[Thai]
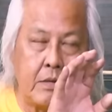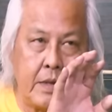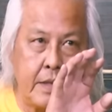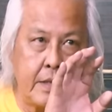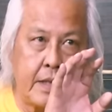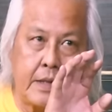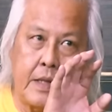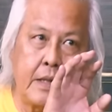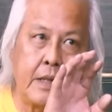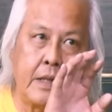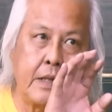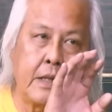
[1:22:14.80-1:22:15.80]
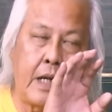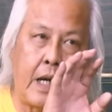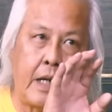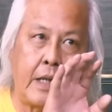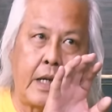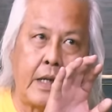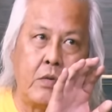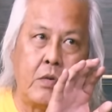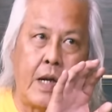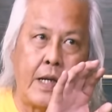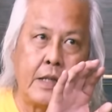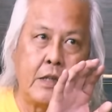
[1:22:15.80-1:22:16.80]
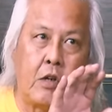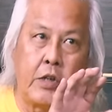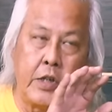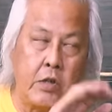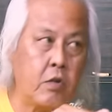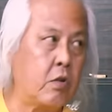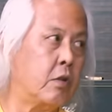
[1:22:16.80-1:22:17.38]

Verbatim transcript: ตรงนี้เซกชันนี้ใครใครดูแลเรื่องออดิโอ